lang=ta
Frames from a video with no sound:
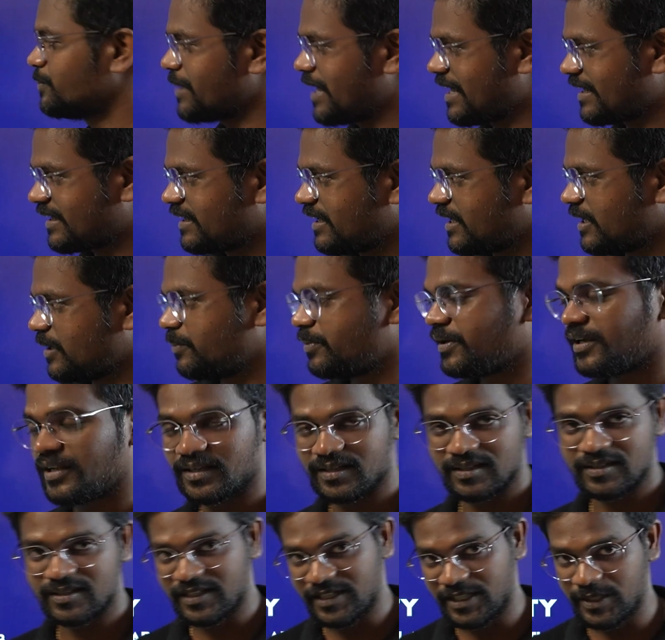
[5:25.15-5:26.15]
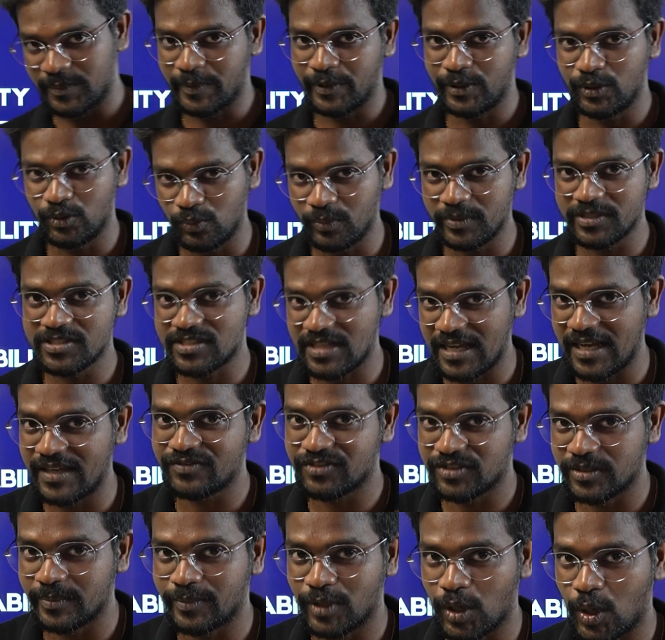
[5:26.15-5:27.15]
மேட் லேப்லாம் கண்டிப்பாக யூ மஸ்ட்
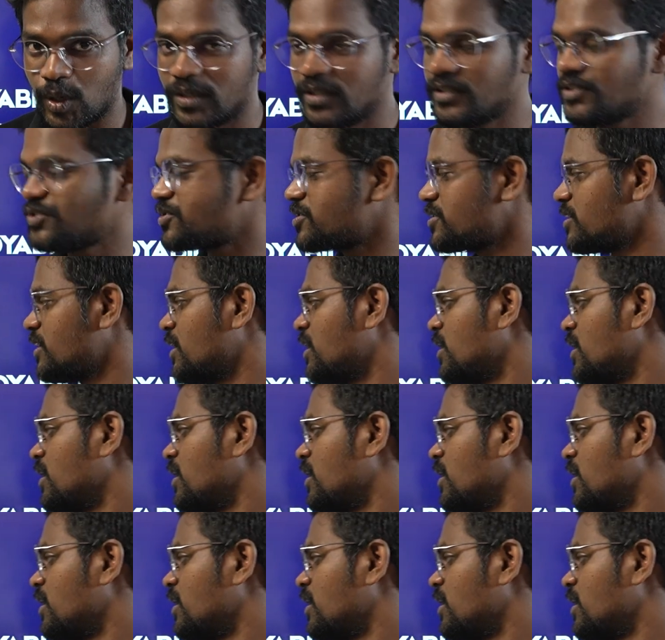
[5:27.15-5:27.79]
ஹேவ் சம் நாலேஜ்